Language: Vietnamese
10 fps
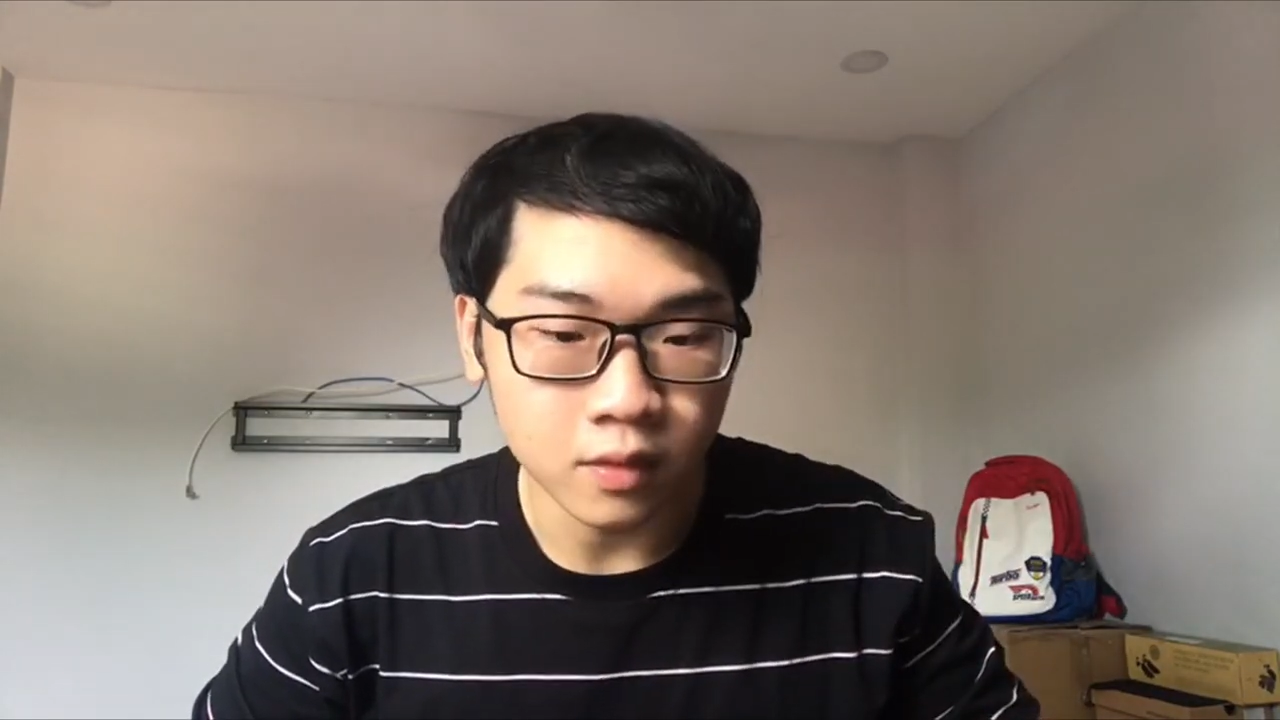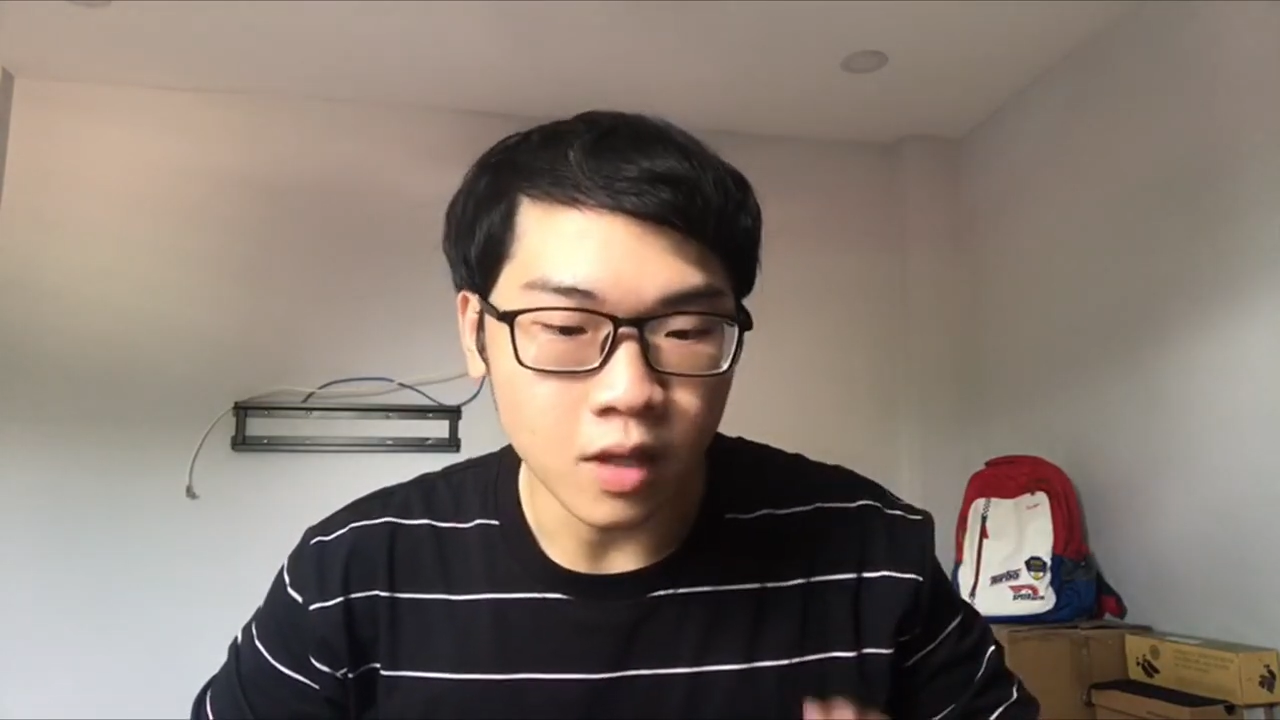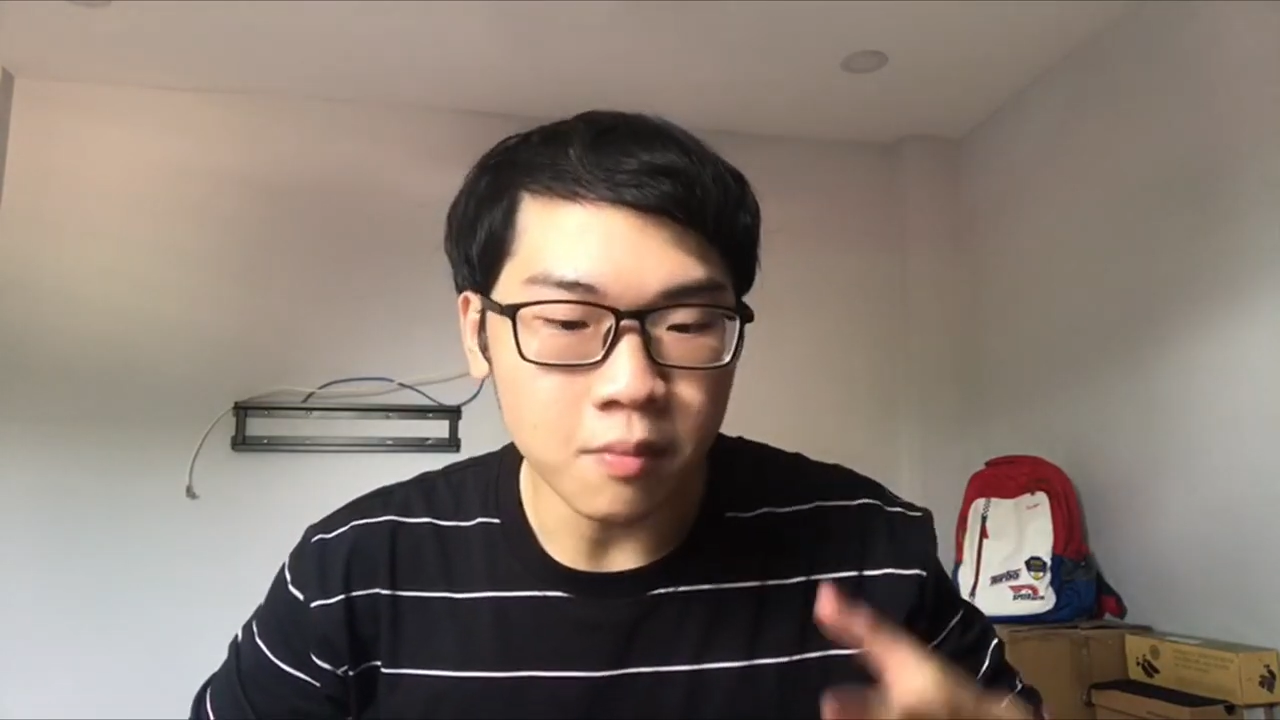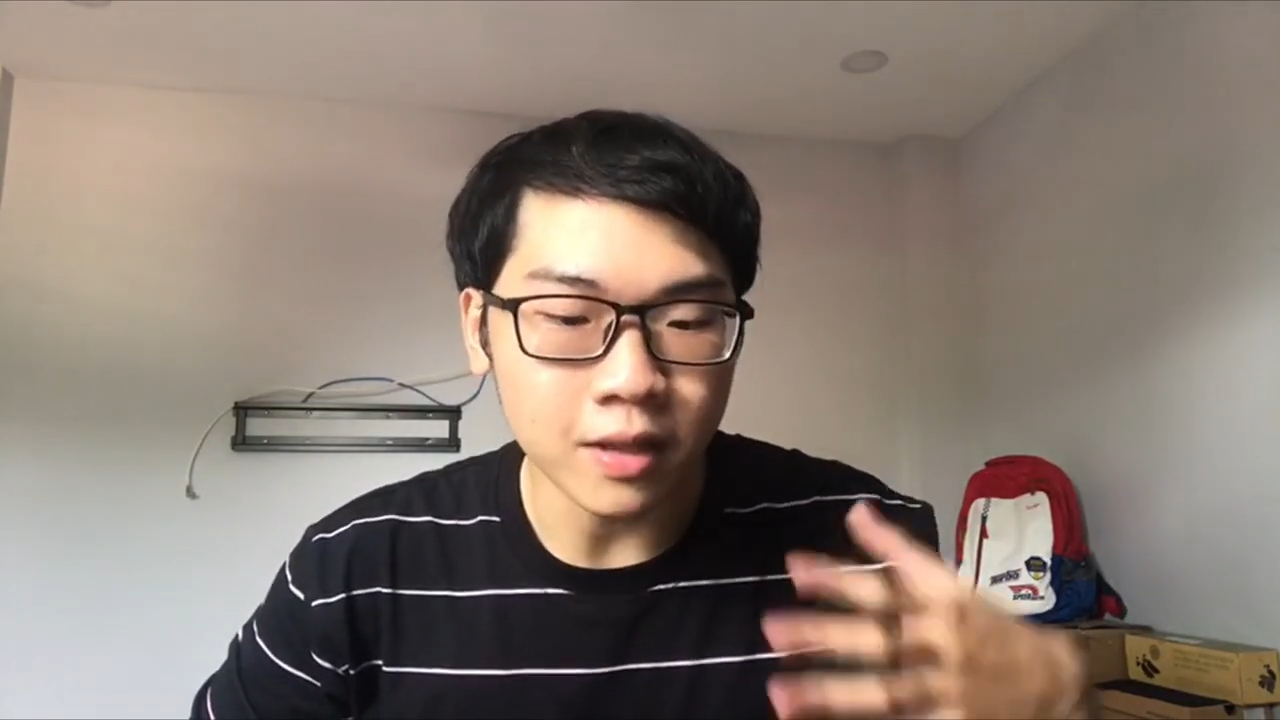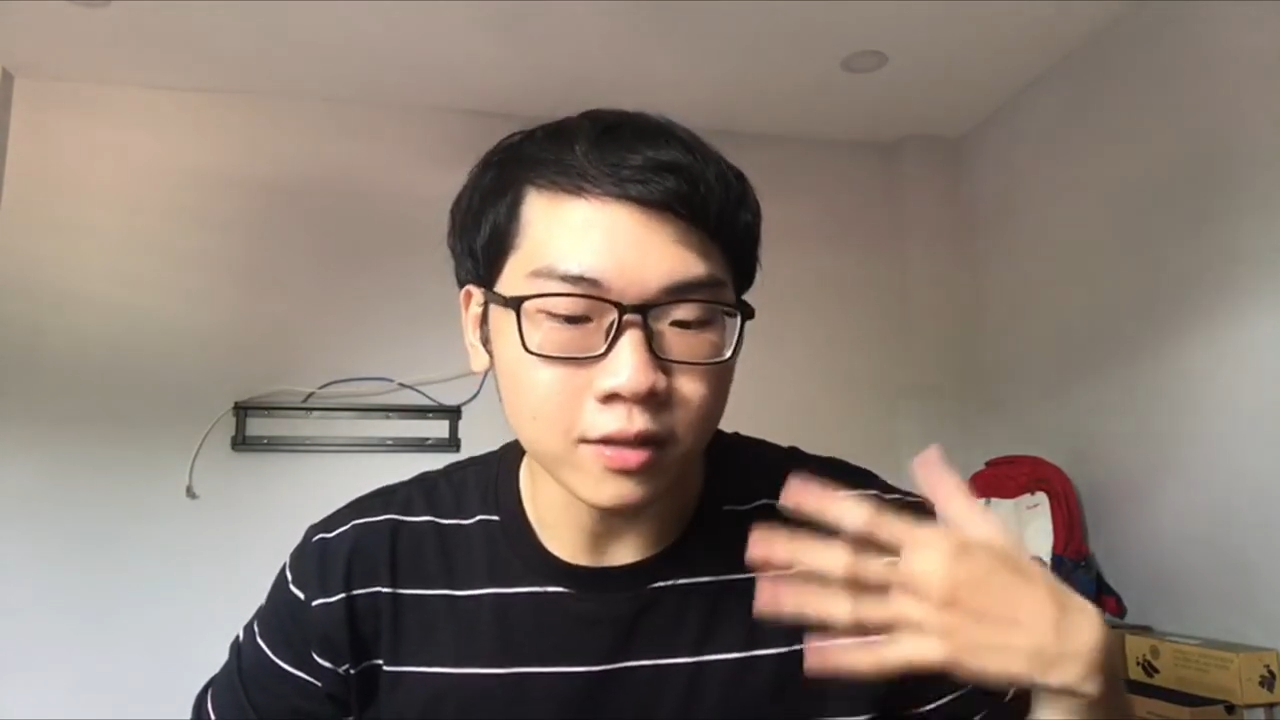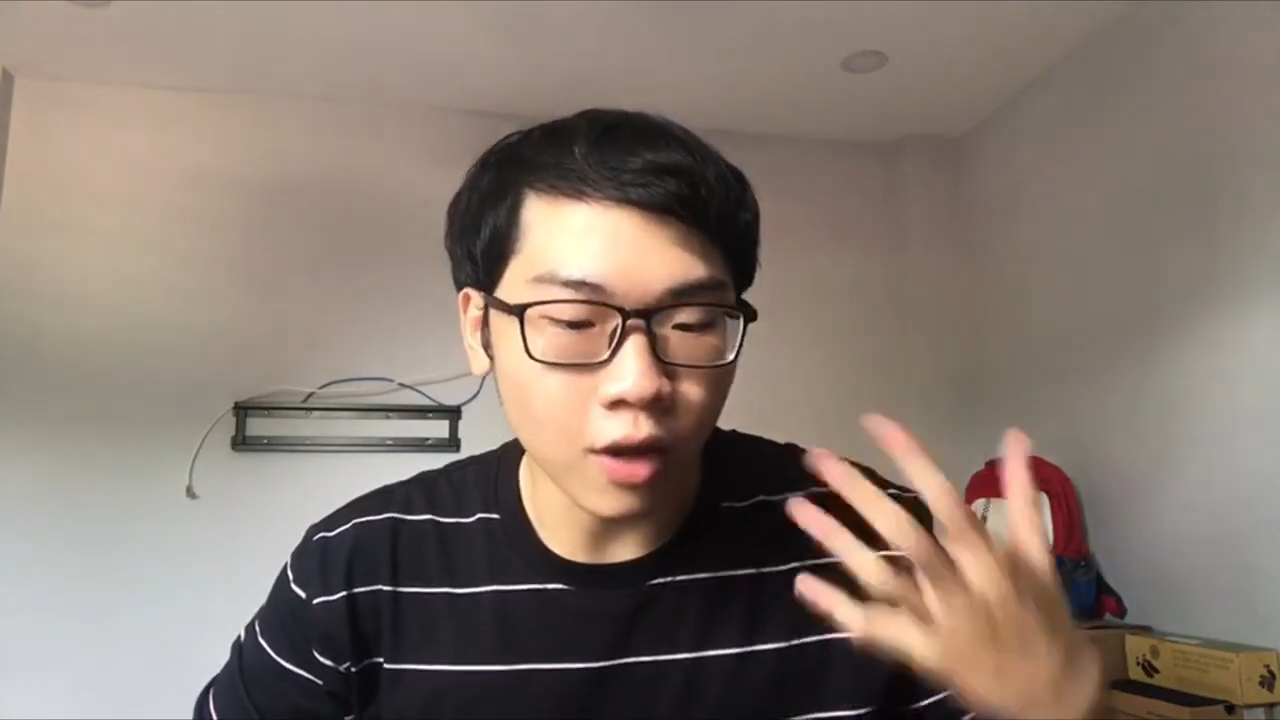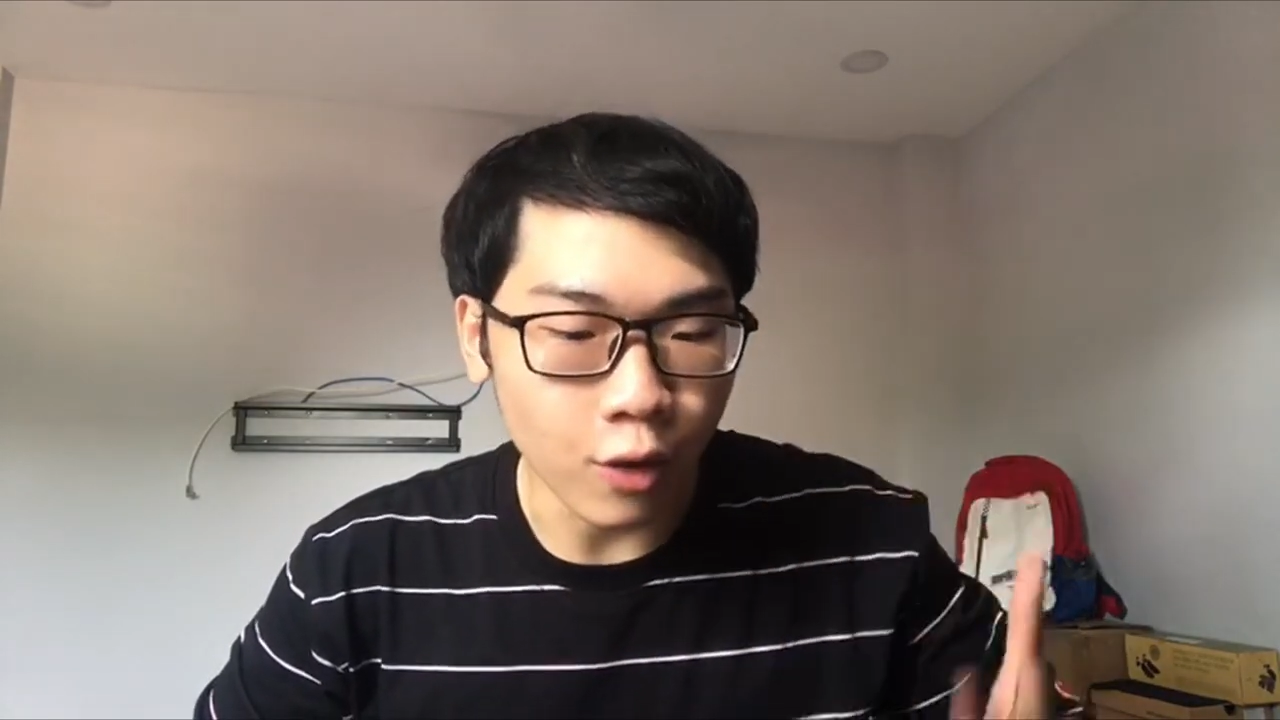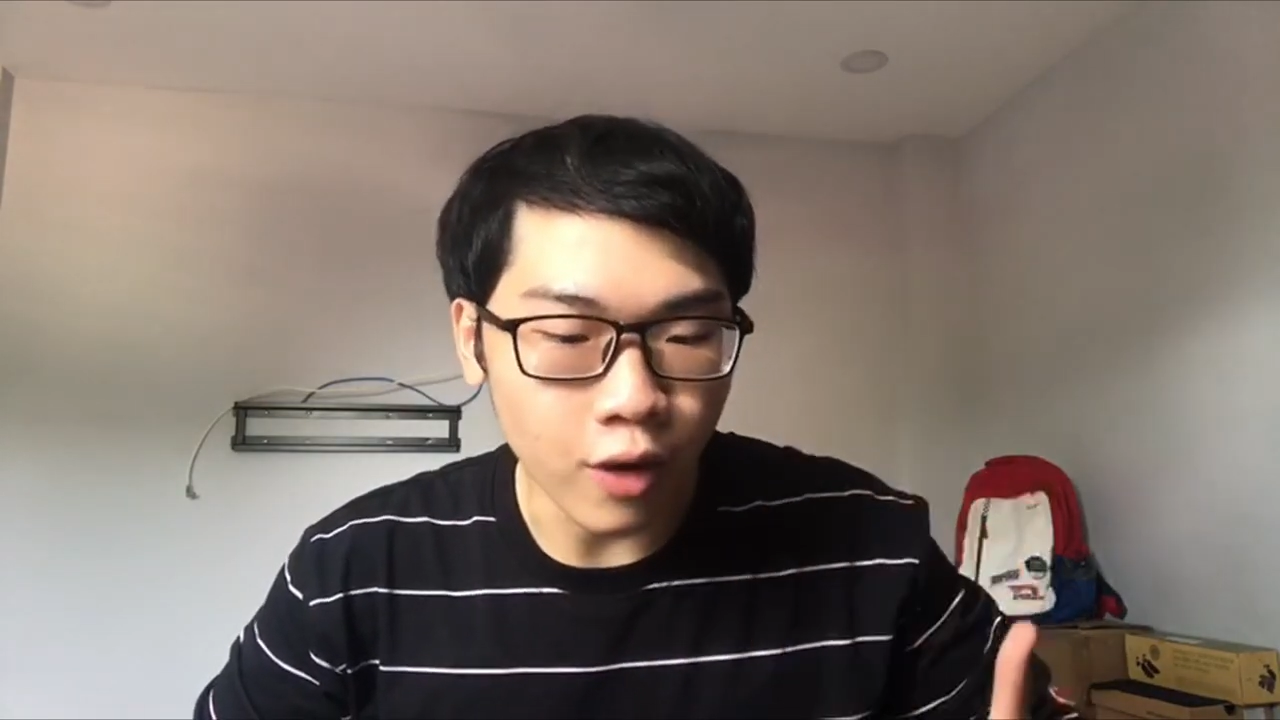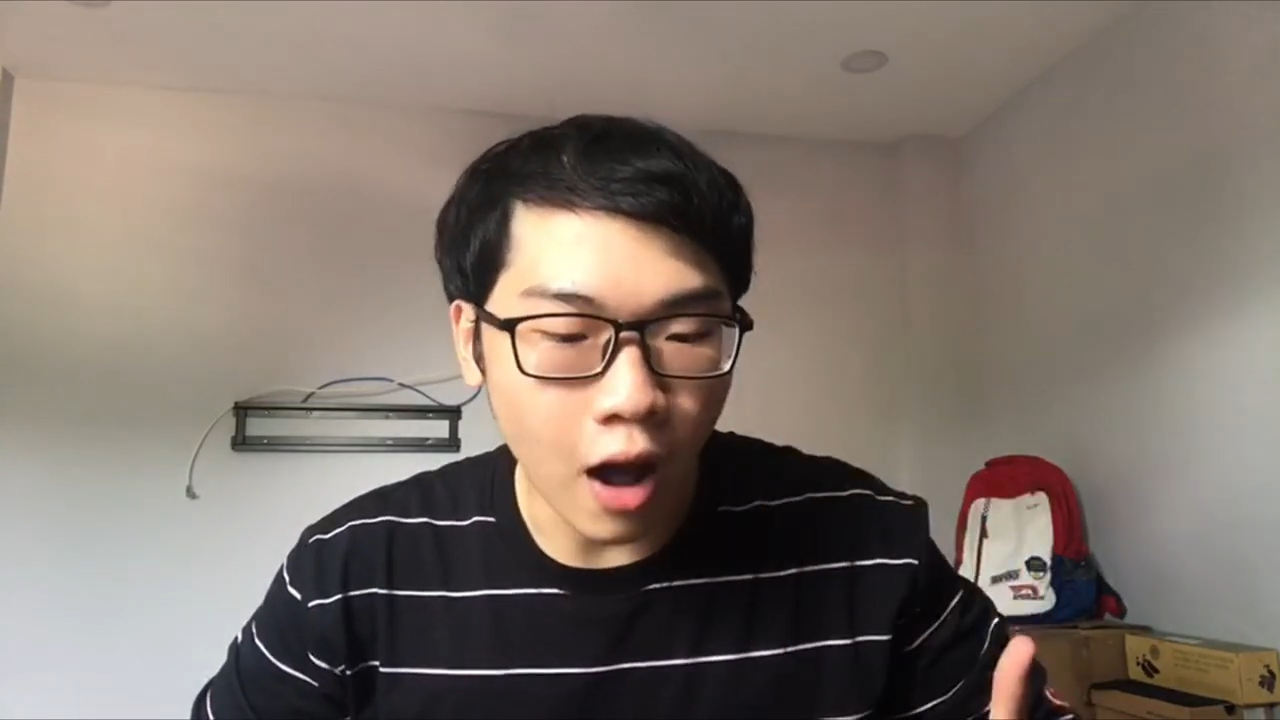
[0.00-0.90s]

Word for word: nhưng mà từ